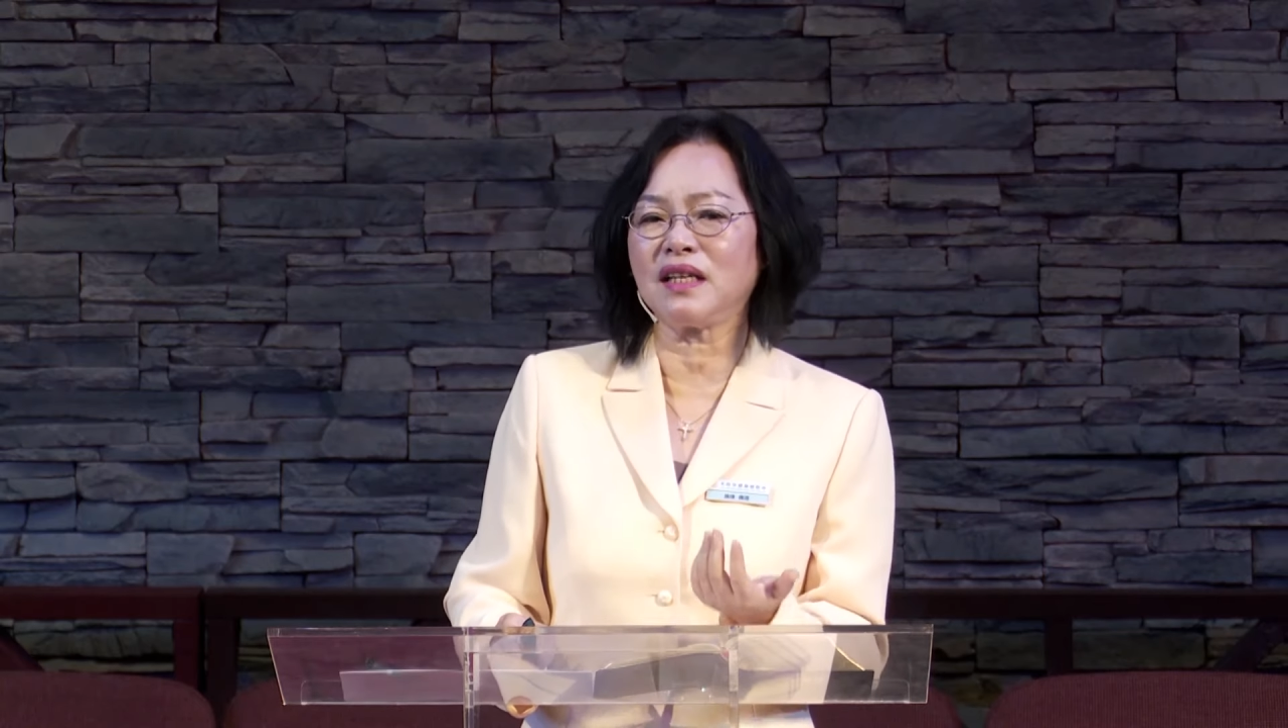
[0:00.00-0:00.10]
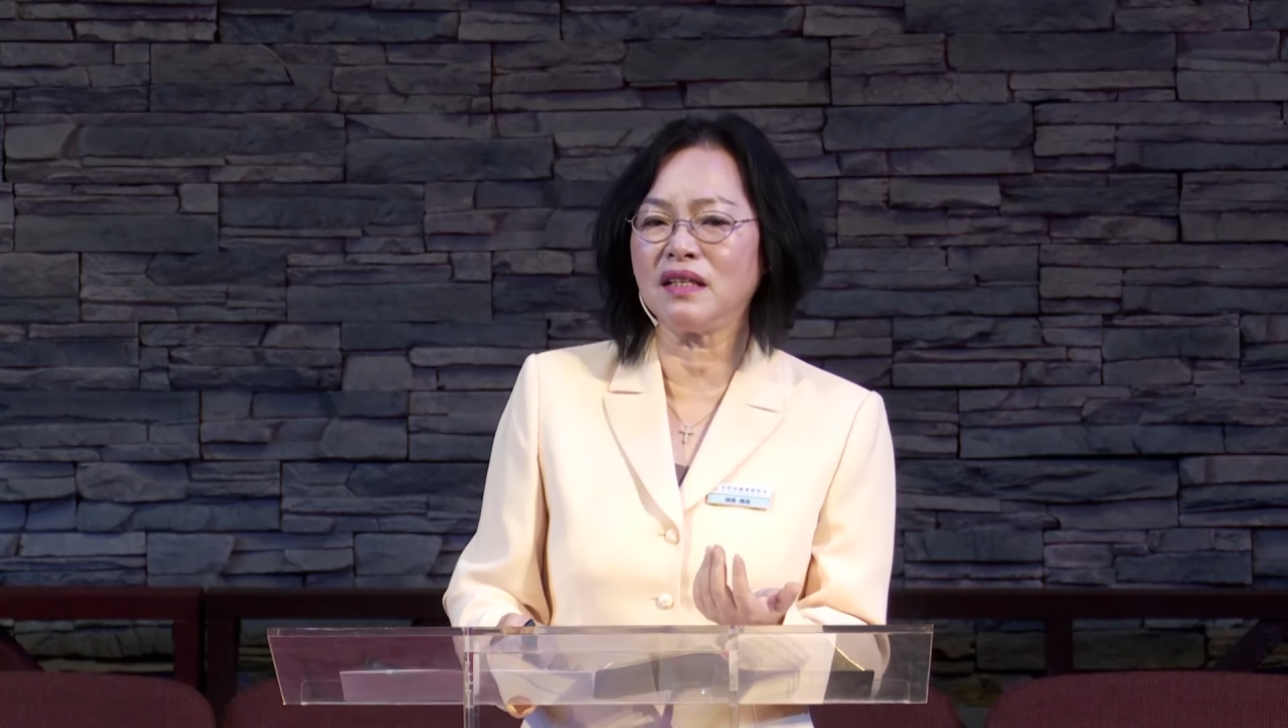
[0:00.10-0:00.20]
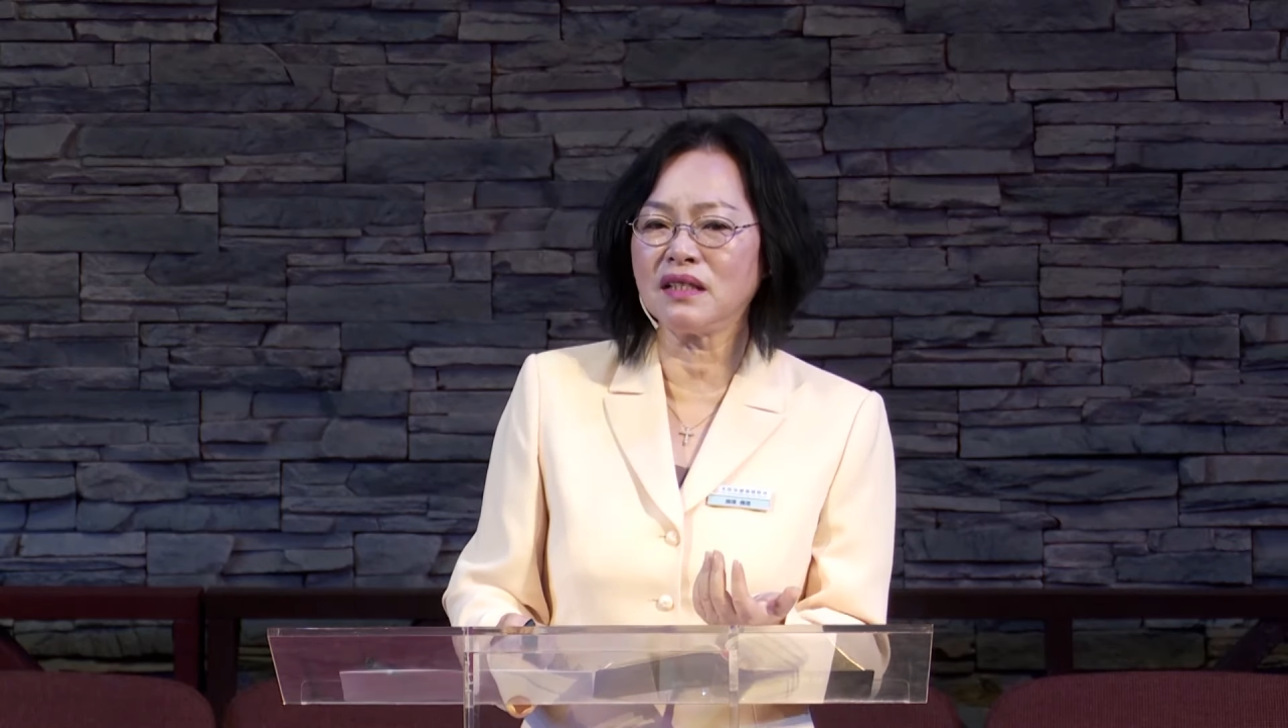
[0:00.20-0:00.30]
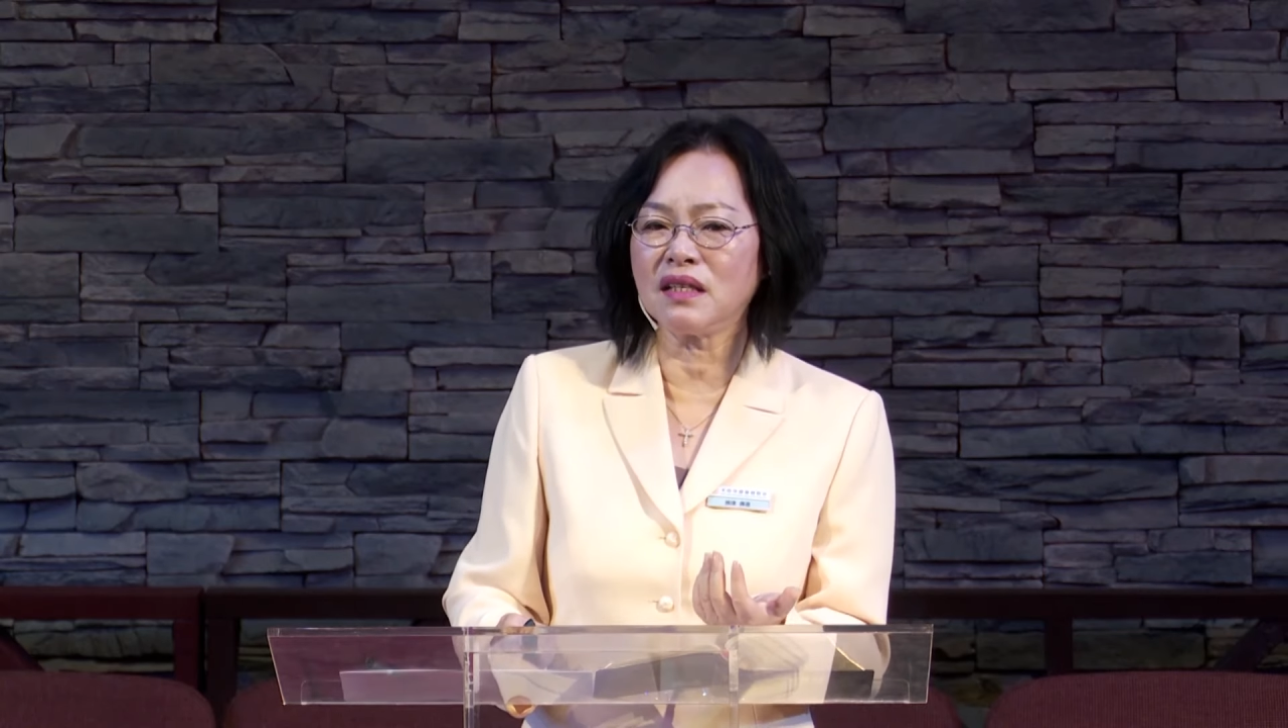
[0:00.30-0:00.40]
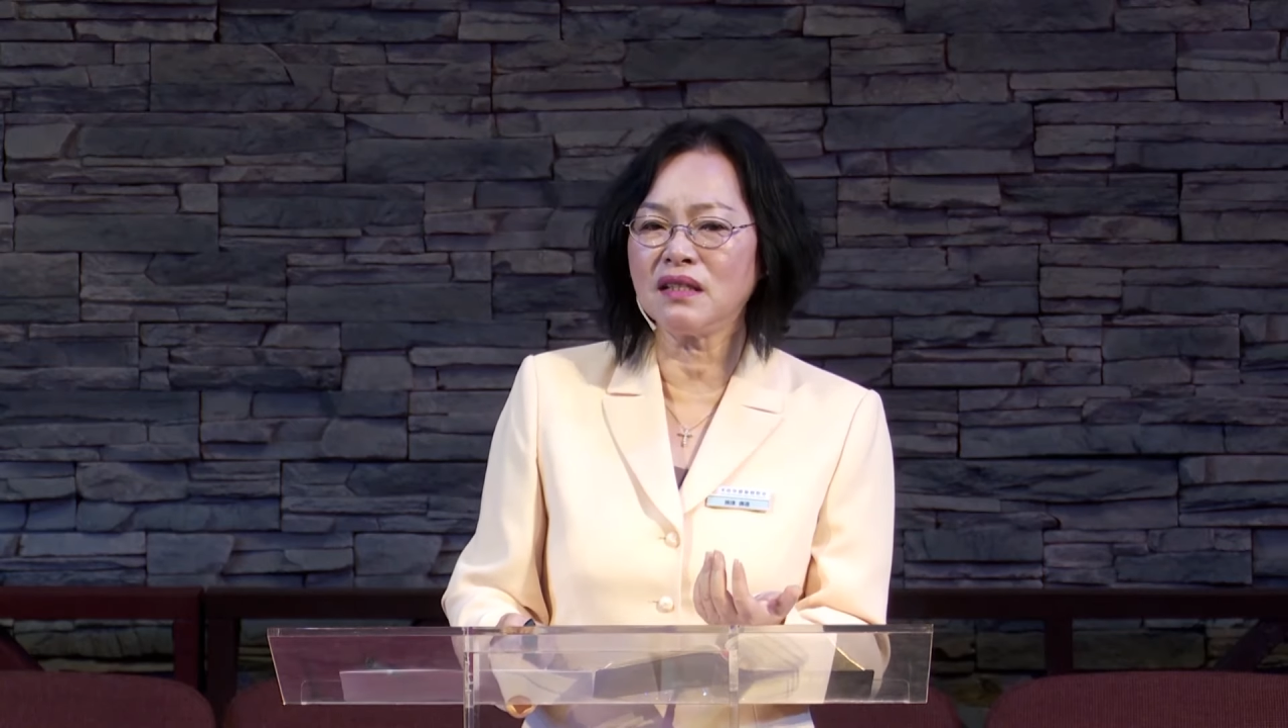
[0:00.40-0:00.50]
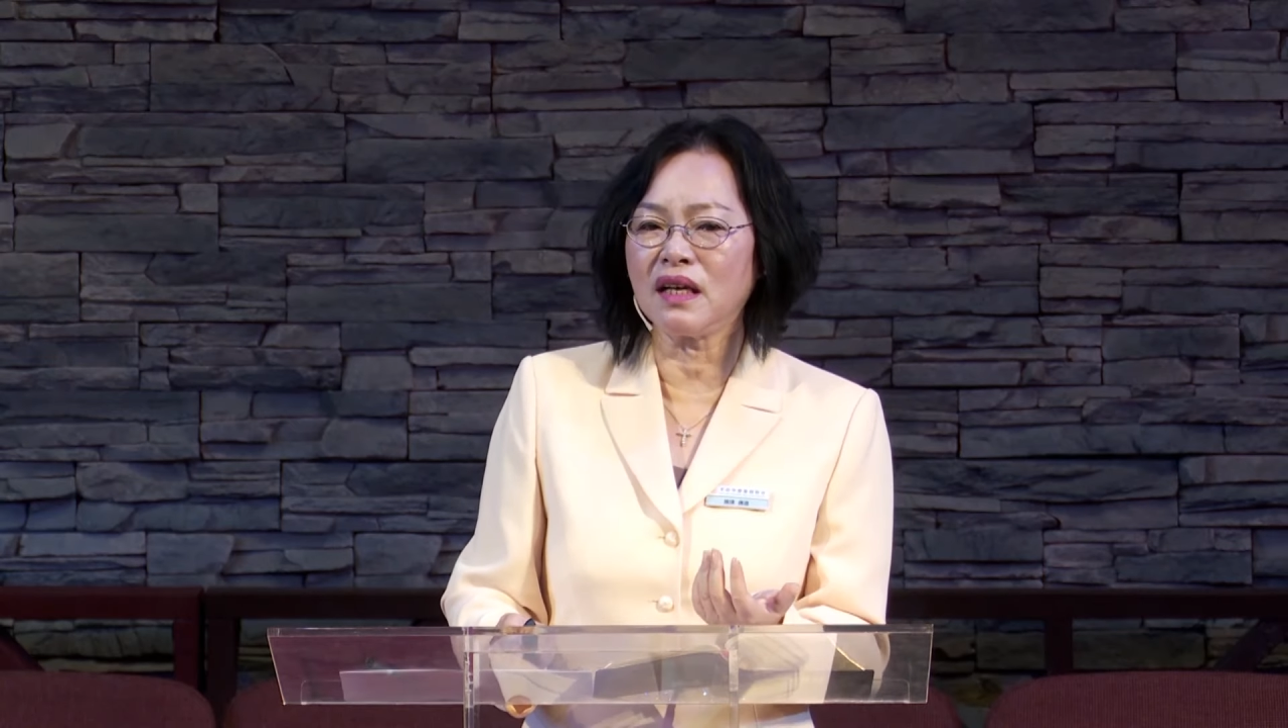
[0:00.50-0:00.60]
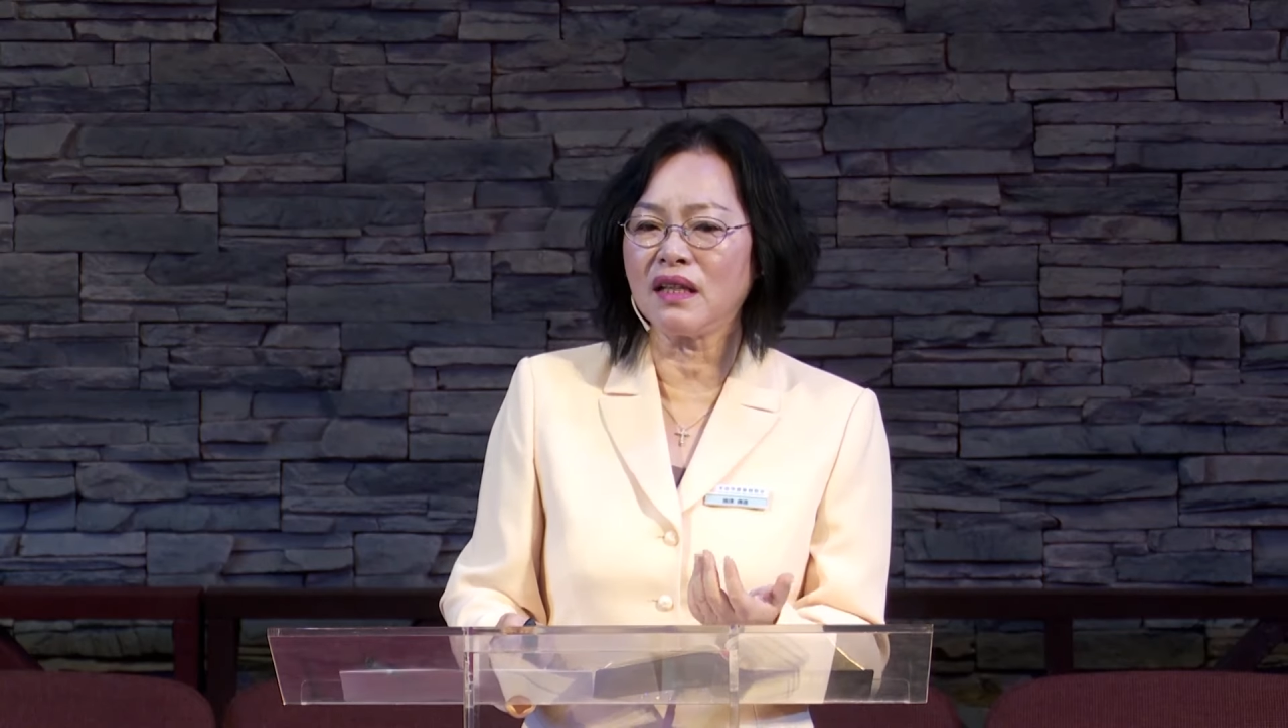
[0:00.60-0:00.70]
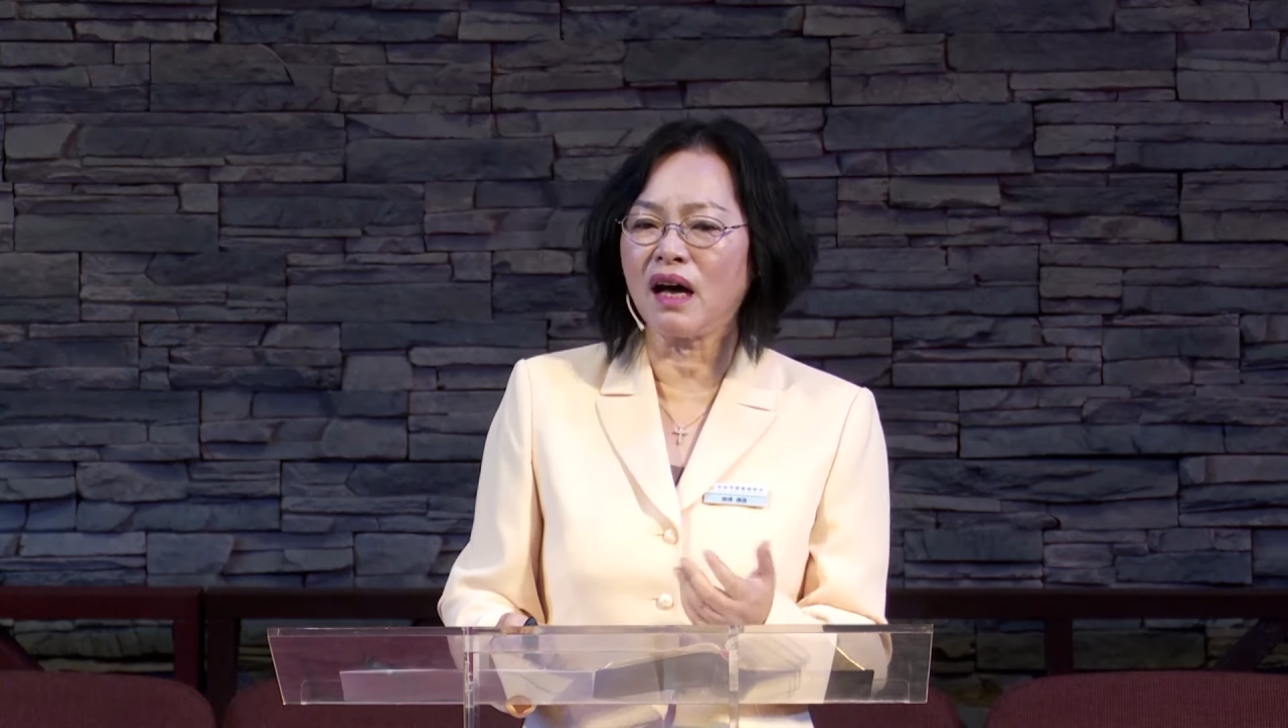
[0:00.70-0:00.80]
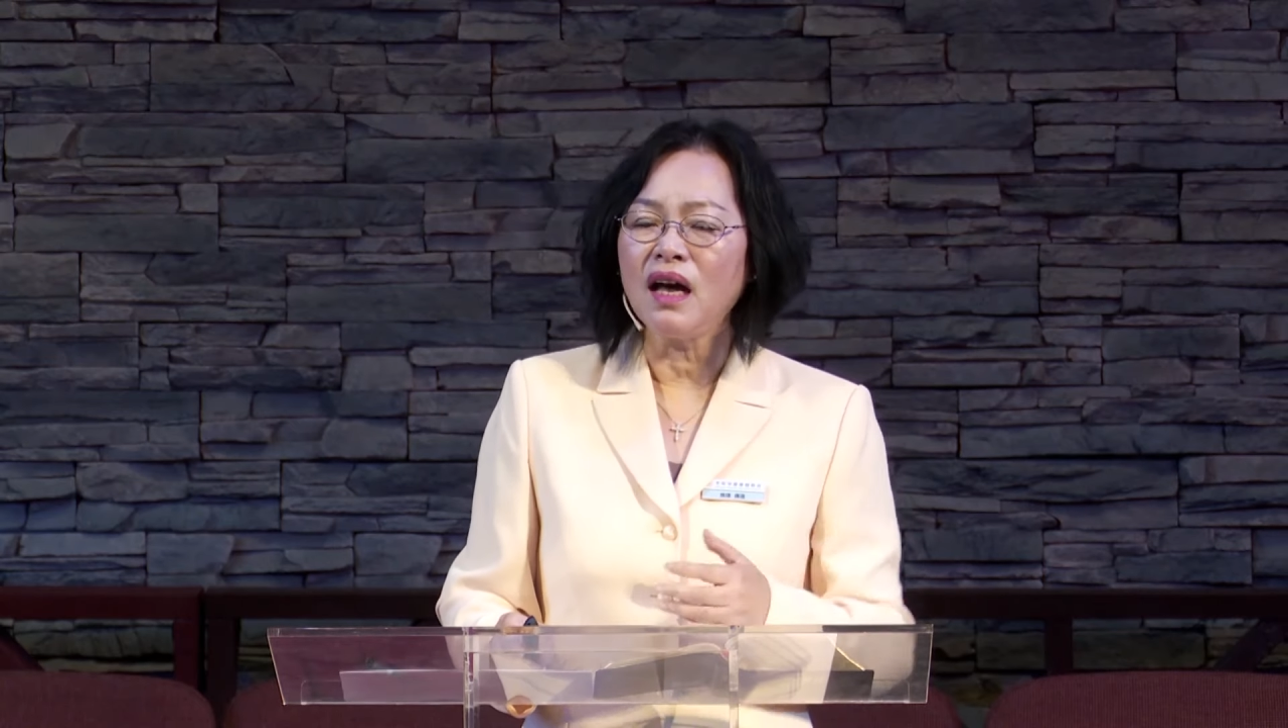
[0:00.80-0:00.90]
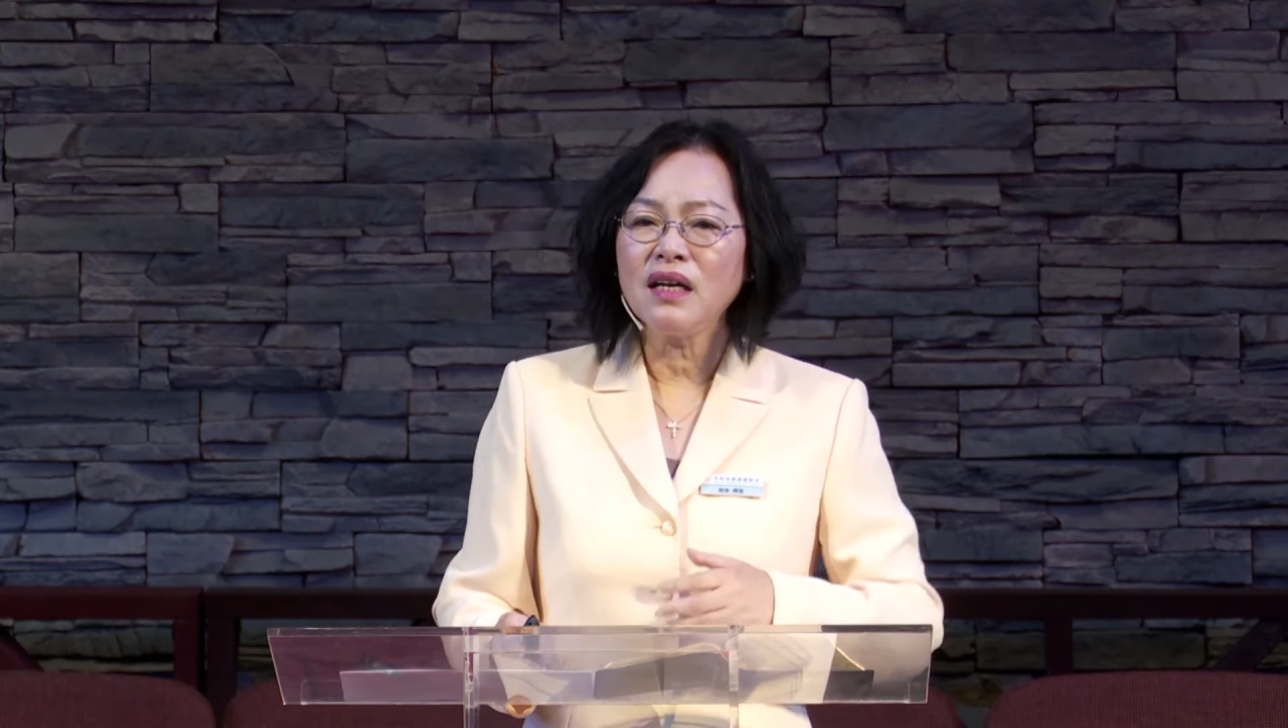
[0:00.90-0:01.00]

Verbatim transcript: 能称赞他？